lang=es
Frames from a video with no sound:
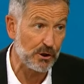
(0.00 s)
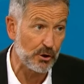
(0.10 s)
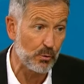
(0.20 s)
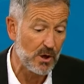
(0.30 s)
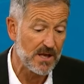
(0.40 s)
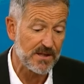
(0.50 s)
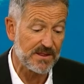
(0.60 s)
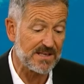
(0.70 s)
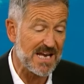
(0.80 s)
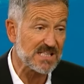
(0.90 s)
viento,
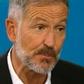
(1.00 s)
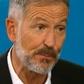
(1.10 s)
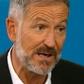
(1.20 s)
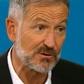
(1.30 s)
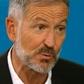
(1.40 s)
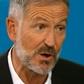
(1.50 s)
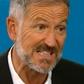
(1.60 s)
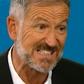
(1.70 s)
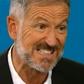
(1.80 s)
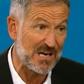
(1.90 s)
los medidores de
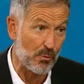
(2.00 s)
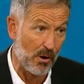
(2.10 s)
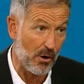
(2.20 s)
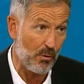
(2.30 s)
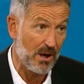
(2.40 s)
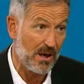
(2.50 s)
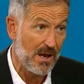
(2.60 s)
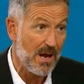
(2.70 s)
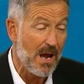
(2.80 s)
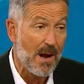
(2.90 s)
decibelios quedaron en
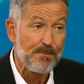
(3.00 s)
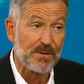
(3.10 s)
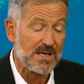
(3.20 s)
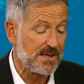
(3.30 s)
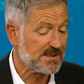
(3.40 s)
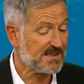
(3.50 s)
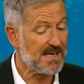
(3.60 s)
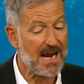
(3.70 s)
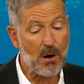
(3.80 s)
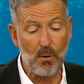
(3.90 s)
cero.
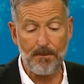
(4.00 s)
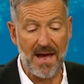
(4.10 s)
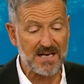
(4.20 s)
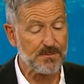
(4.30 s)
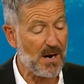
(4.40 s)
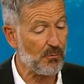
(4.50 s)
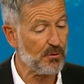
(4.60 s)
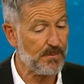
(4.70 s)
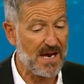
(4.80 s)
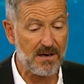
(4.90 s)
Sí, volví a mi
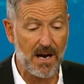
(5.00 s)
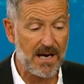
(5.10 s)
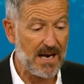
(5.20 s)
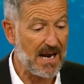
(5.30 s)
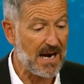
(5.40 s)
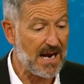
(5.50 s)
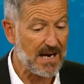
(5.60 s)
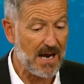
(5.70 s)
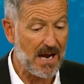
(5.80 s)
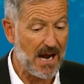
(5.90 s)
cuarto esa noche y
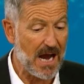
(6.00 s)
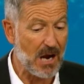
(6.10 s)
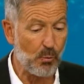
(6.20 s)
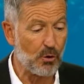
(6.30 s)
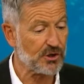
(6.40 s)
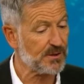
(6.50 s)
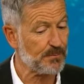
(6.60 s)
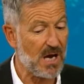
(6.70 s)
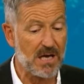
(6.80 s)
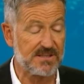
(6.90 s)
yo adoré a
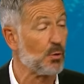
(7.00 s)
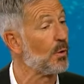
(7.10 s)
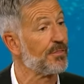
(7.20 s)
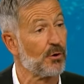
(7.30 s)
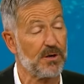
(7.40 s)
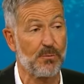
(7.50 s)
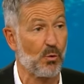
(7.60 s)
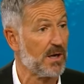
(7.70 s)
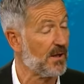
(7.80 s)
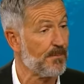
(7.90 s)
Dios hasta la 1.30 de
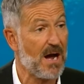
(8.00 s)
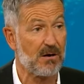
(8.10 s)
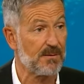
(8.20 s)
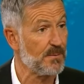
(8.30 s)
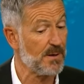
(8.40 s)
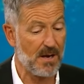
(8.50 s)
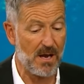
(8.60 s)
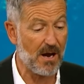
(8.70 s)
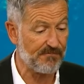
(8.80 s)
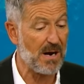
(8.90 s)
la mañana en el
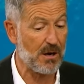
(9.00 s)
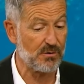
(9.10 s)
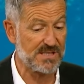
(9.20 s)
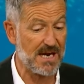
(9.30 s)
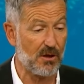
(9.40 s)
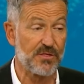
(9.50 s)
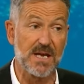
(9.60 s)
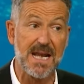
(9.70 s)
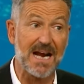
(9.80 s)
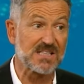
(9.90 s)
balcón de mi hotel. En la
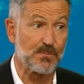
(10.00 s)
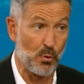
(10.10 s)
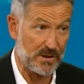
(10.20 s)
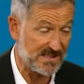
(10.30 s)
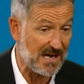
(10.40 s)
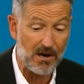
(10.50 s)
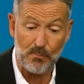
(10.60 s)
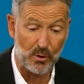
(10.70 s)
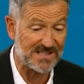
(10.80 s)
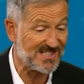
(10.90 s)
mañana era
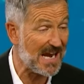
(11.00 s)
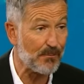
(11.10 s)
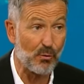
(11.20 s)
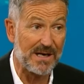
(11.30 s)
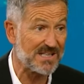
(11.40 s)
sábado, la misma arena,